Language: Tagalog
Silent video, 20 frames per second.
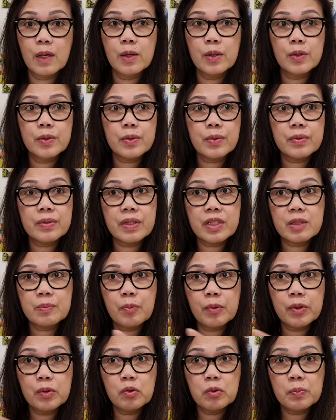So
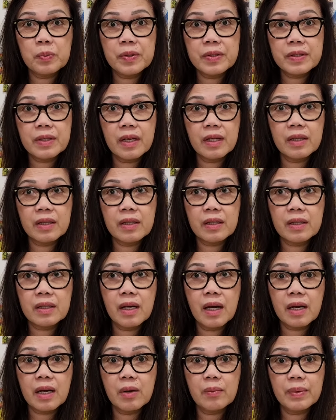6.2%
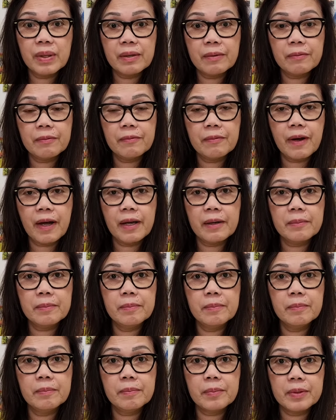gagawing 5%.
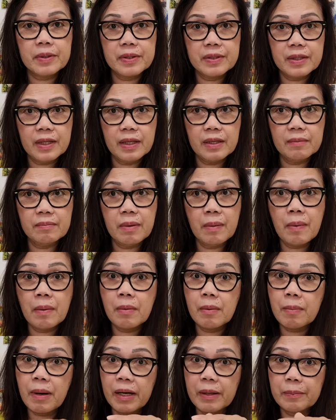
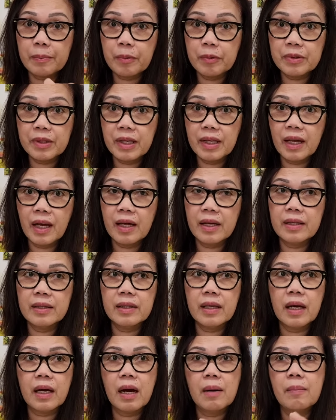Pabababain po nila
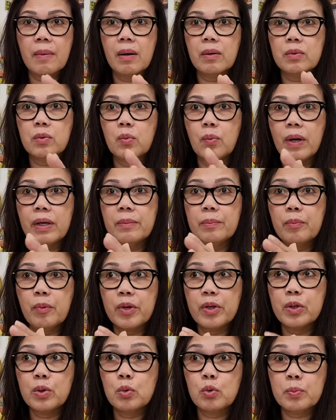ng about
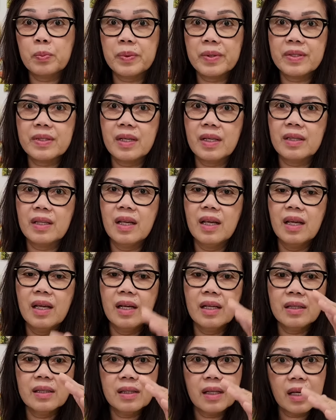1.2%
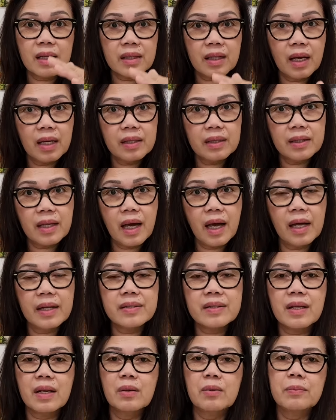ng
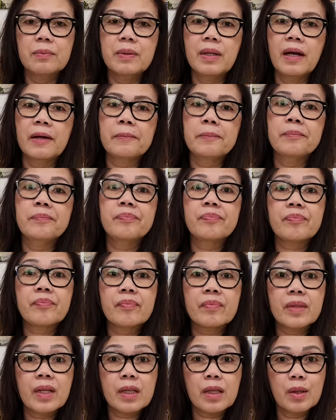dahan-dahan sa loob ng
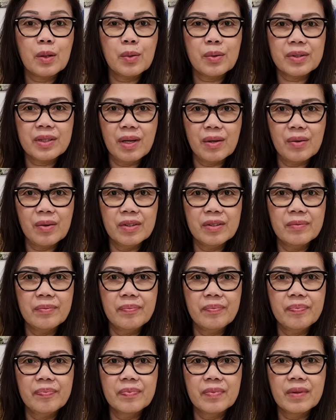tatlong taon.
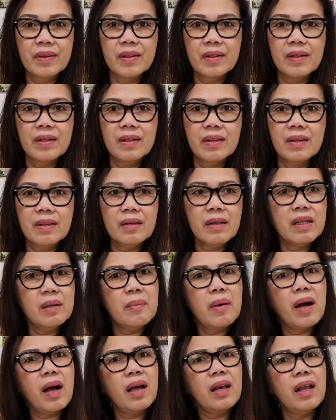Hindi
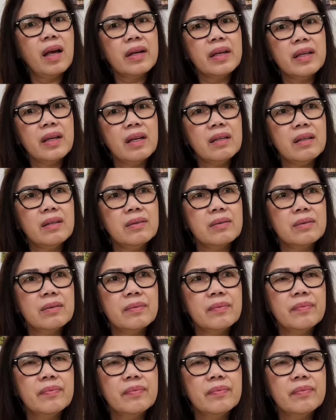naman kalakihan ano?